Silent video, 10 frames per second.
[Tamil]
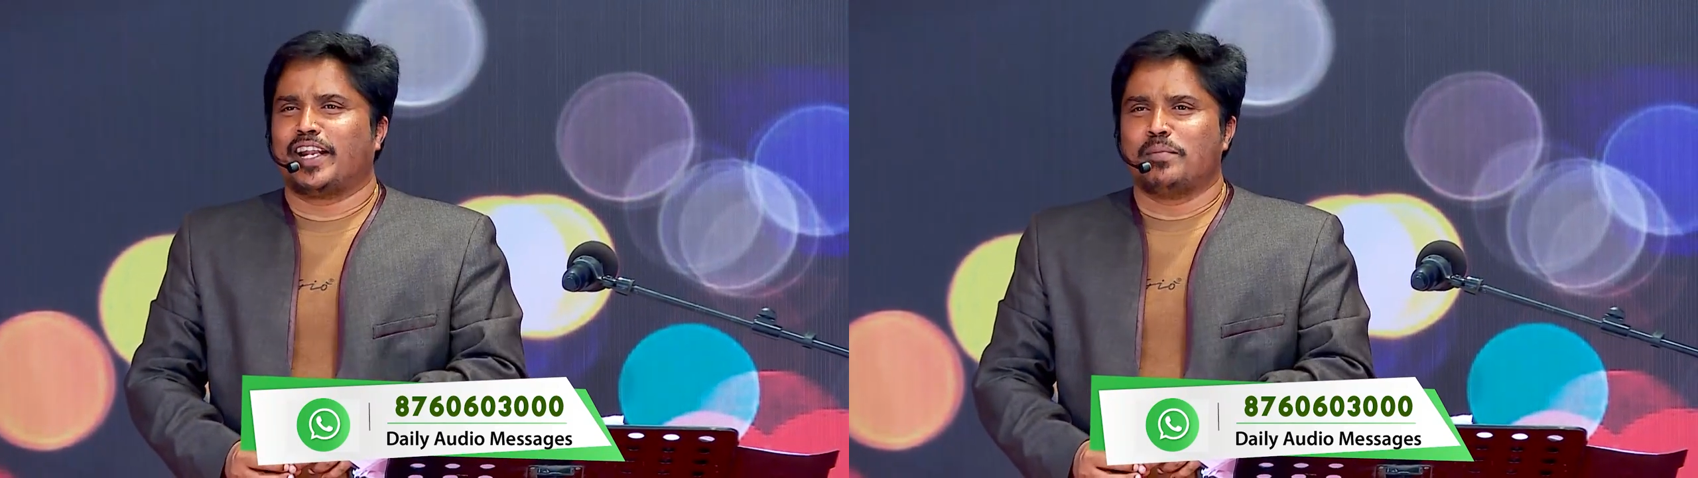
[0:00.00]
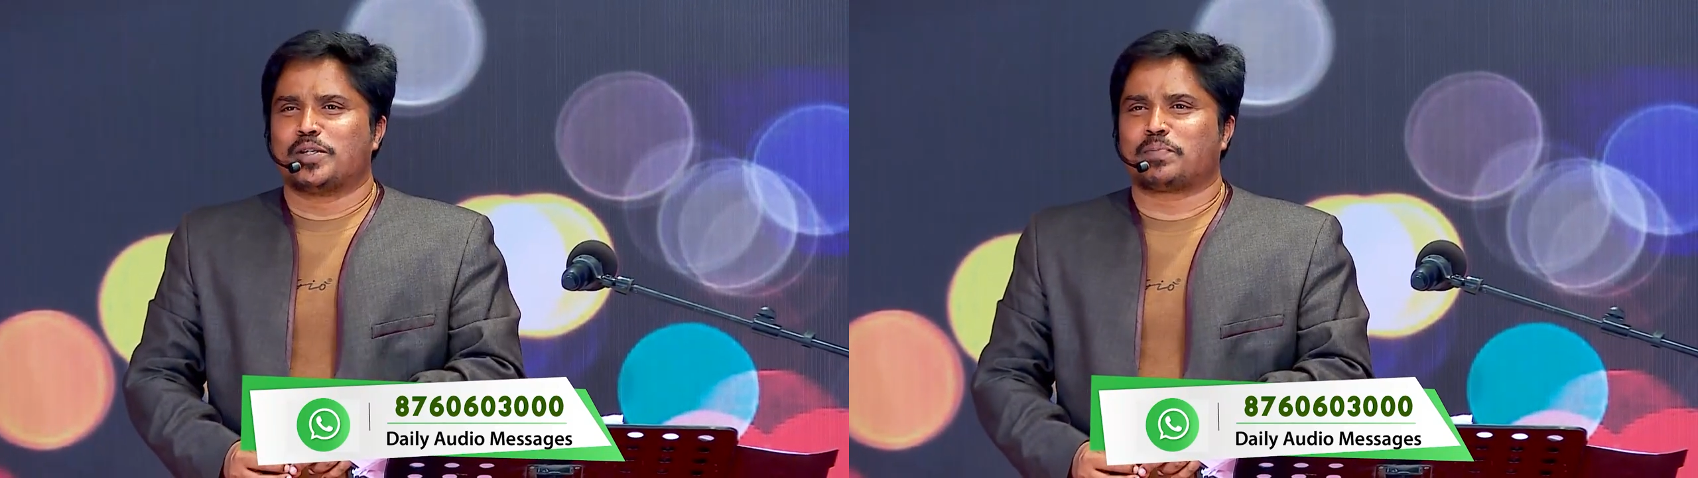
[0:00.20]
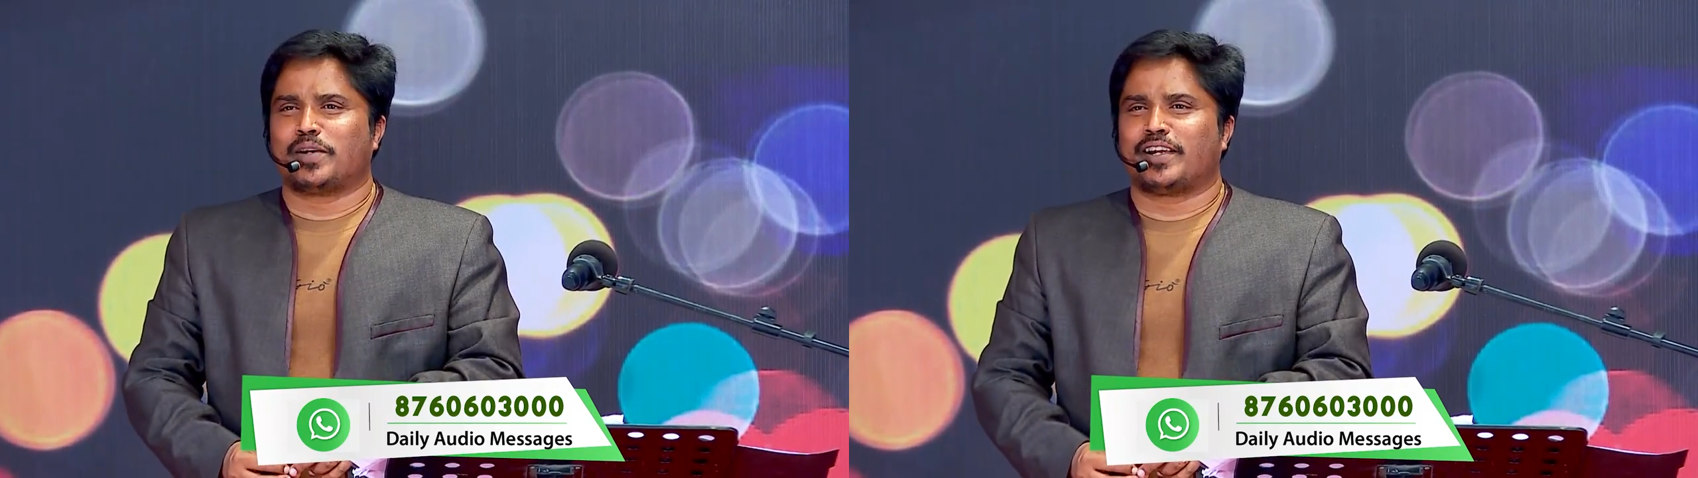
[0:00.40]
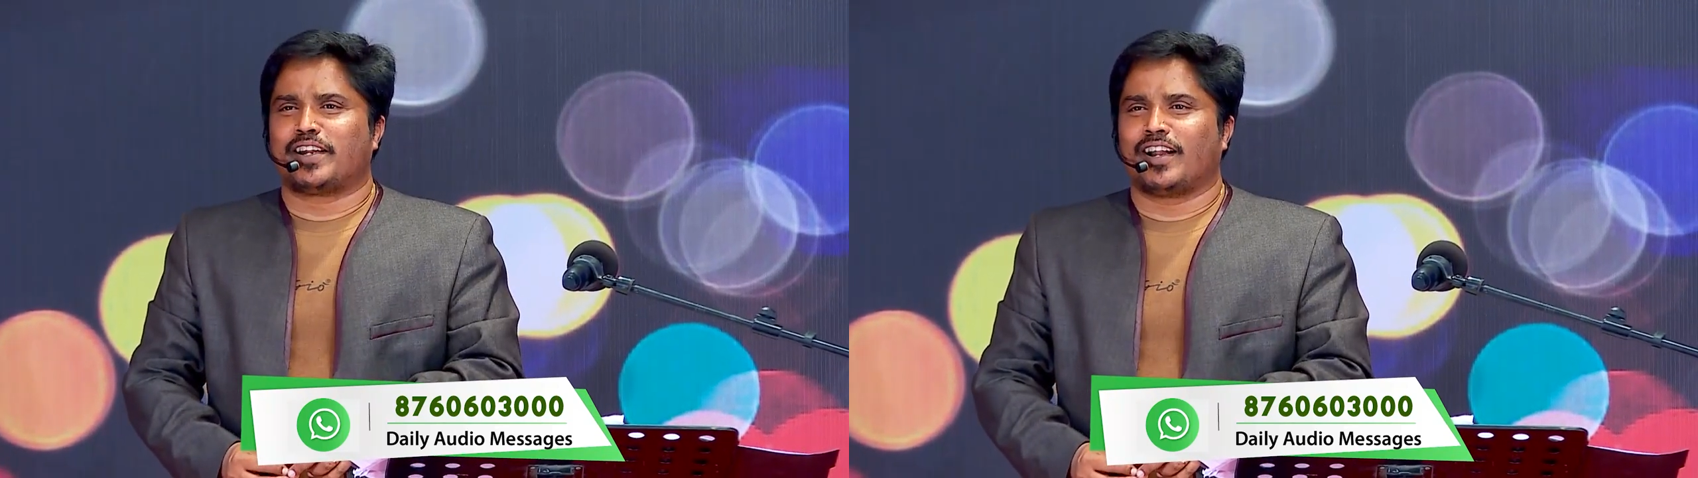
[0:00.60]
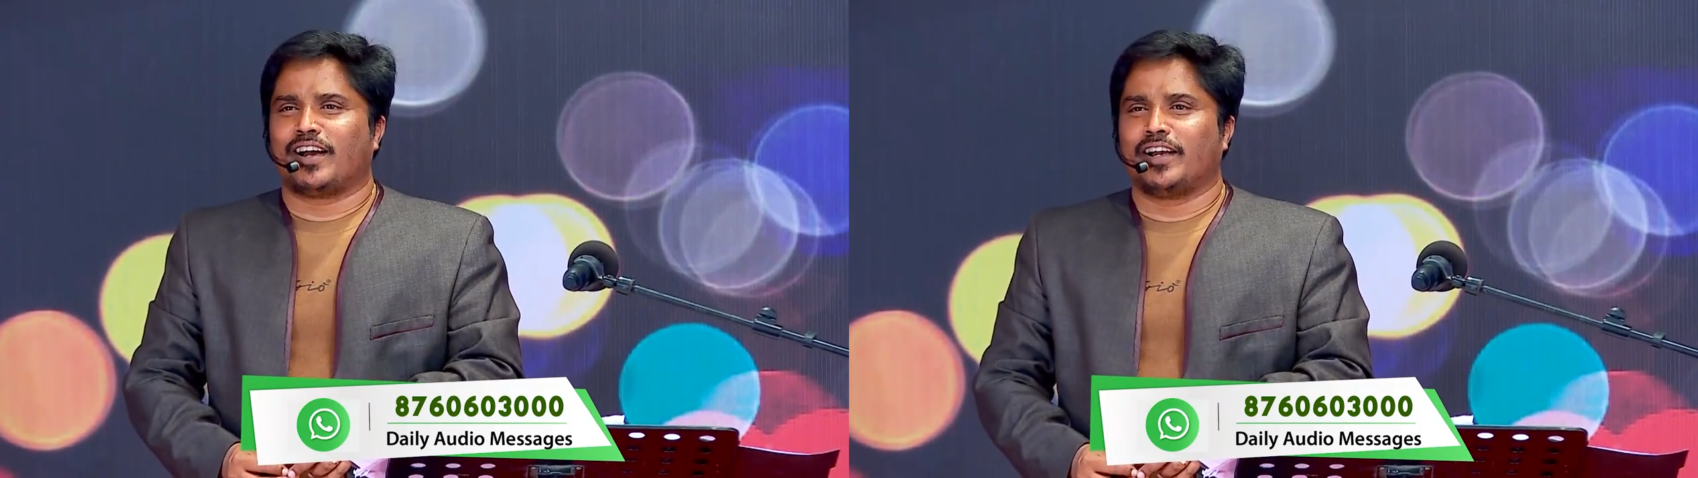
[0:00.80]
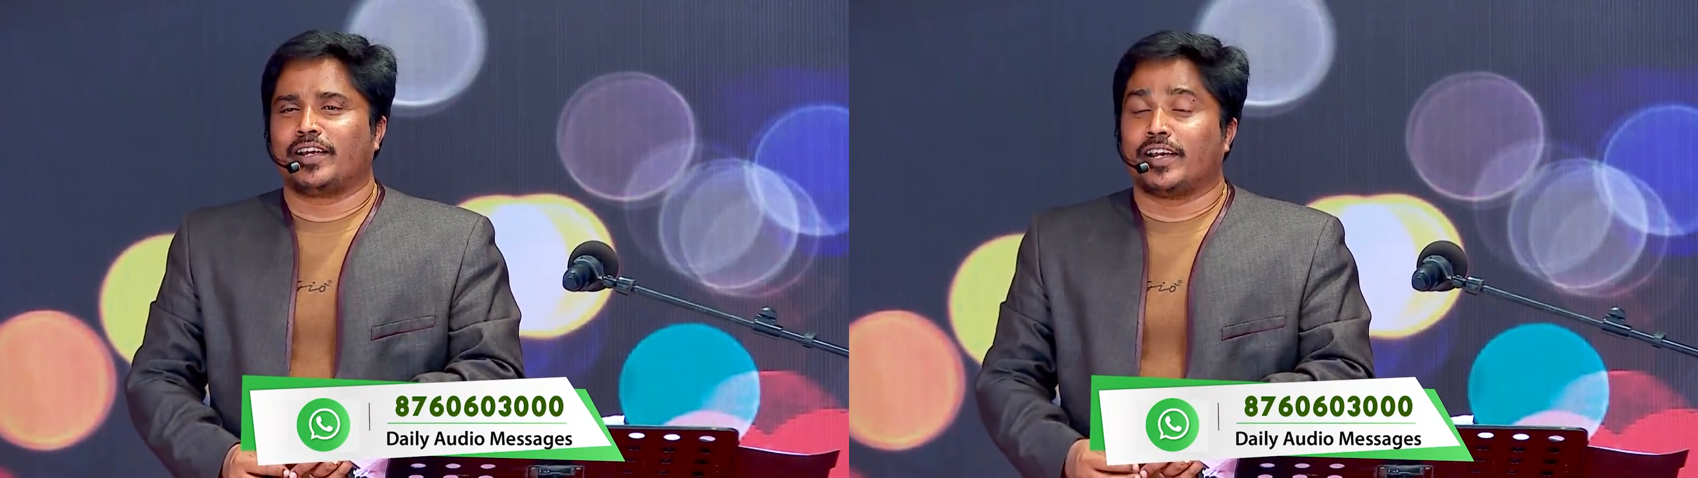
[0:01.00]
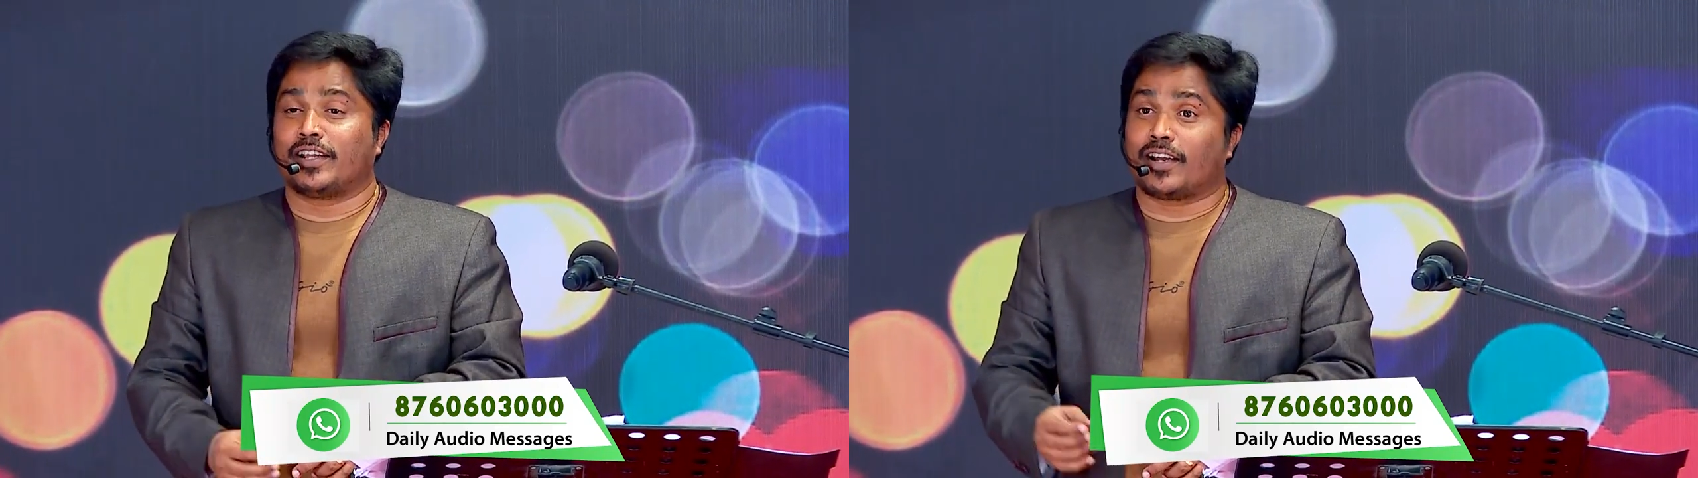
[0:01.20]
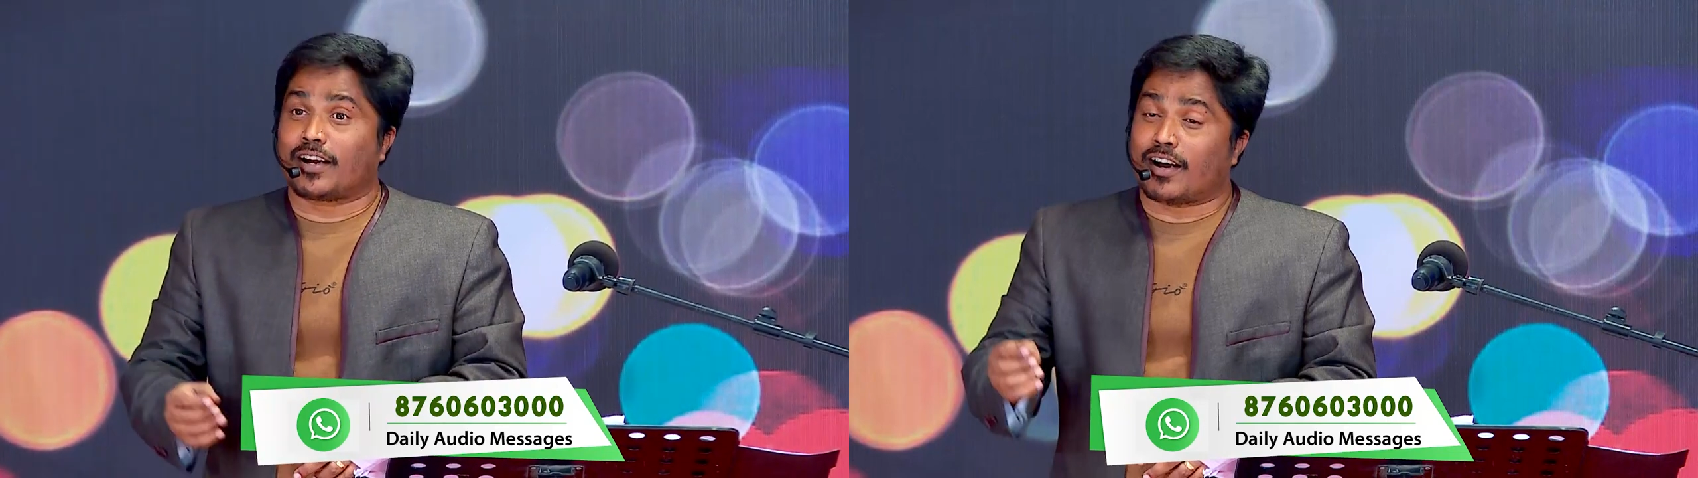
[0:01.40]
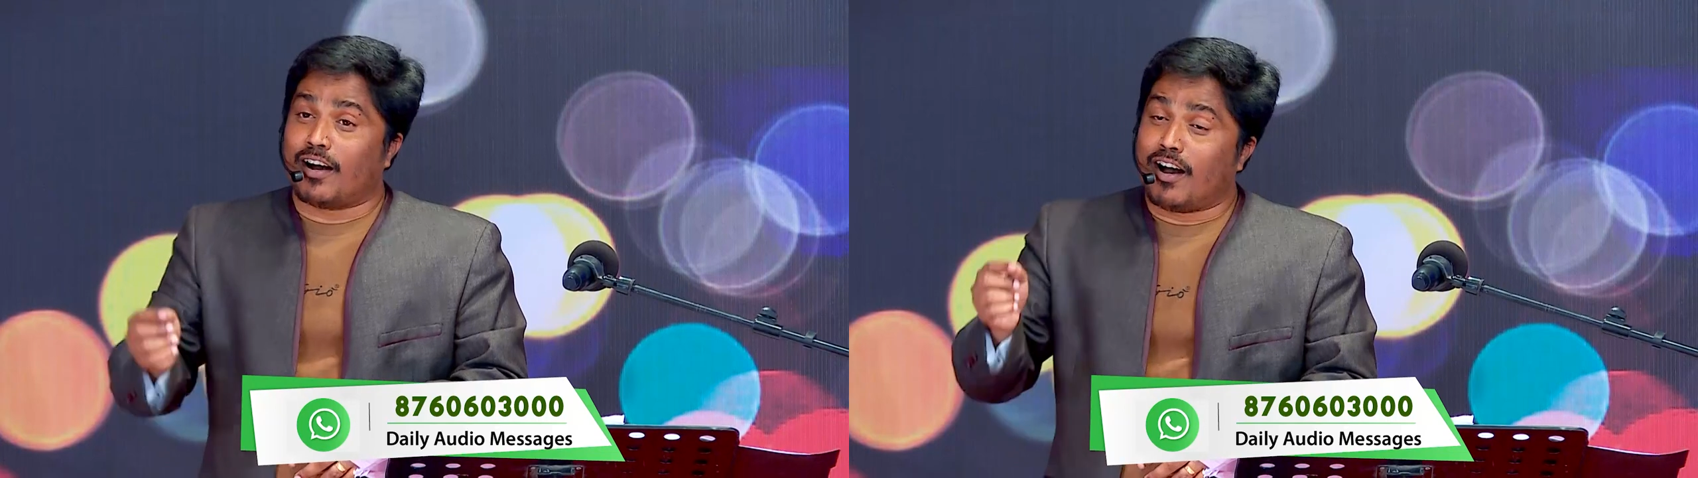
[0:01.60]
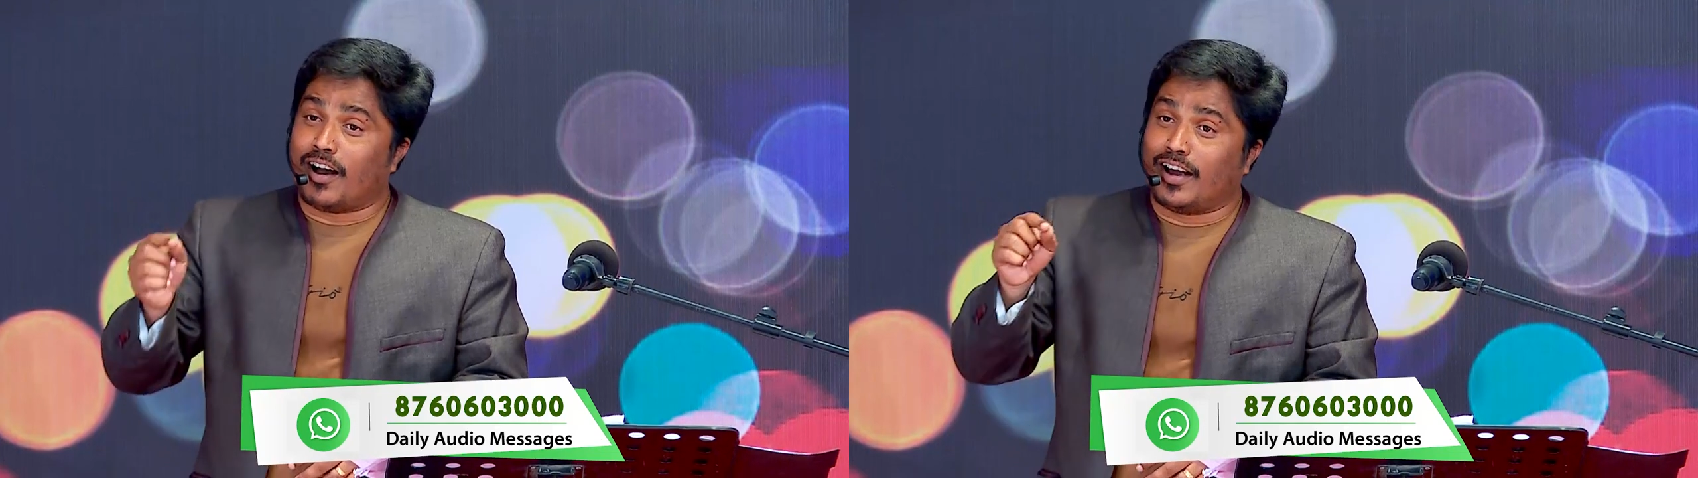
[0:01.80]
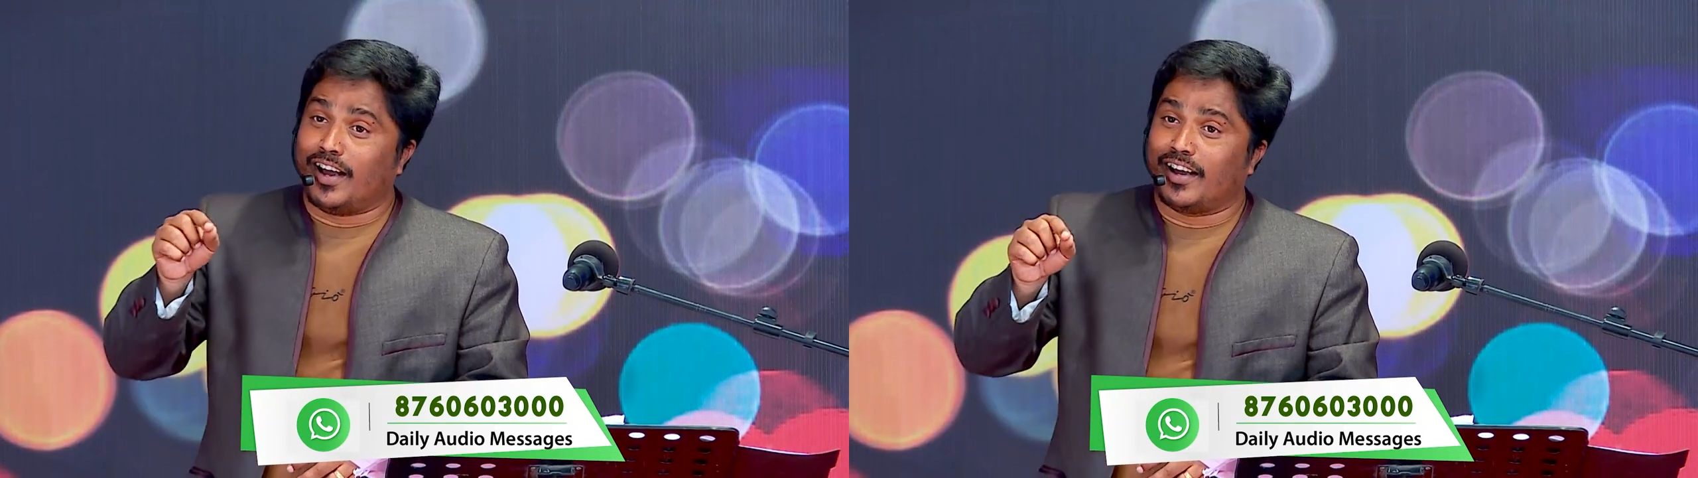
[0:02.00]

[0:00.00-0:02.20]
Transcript: என்ன மிஸ் பண்ணிட்டேன்னா எதற்காக